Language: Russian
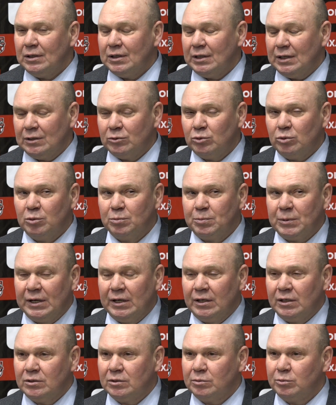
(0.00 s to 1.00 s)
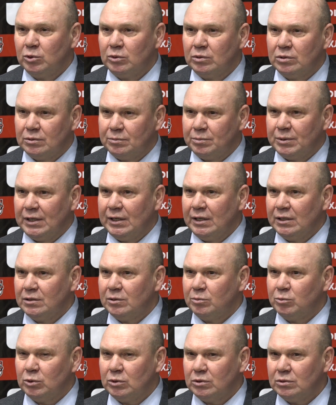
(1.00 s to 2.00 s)
я, я думаю, поэтому,
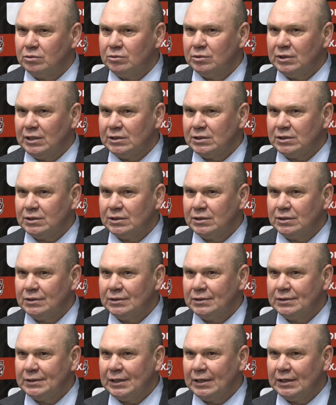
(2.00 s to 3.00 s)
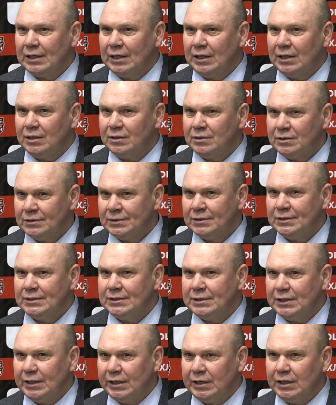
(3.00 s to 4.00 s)
поэтому у нас такая
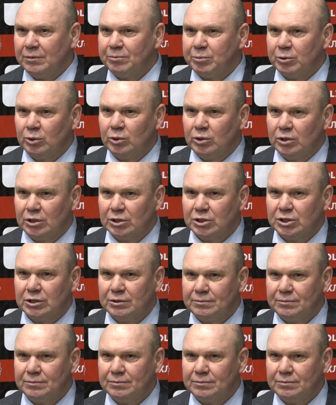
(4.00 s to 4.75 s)
серия проигрыш.